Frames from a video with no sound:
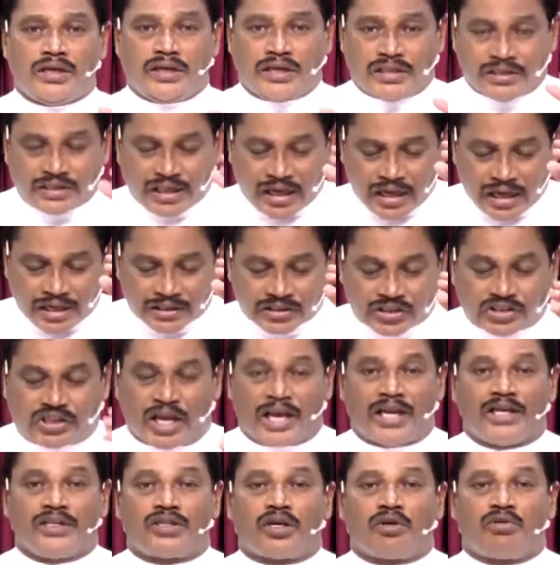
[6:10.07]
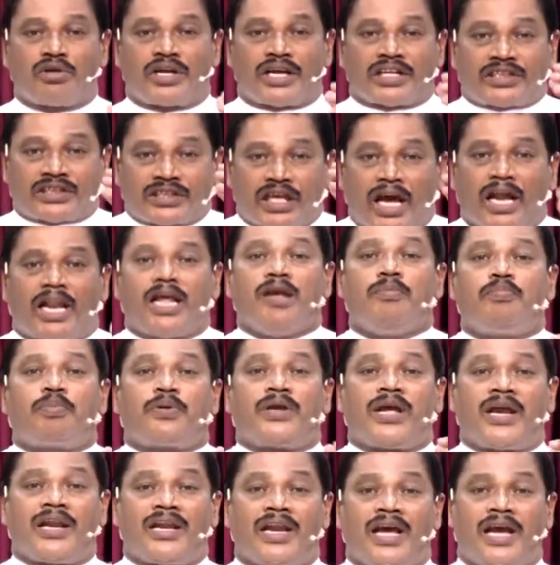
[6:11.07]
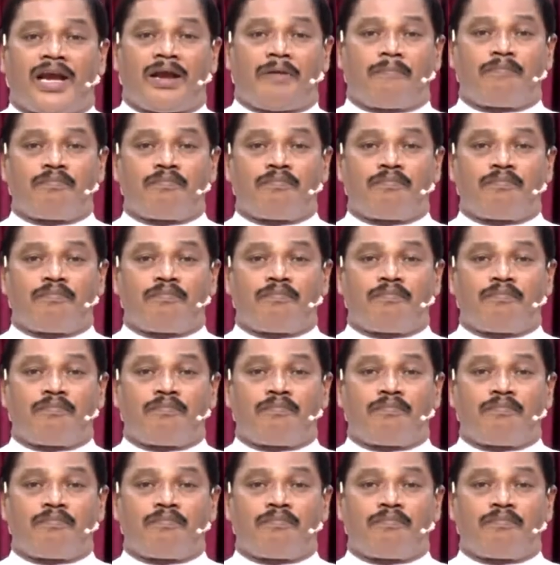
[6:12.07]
இந்த செய்தியினுடைய தலைப்பு என்ன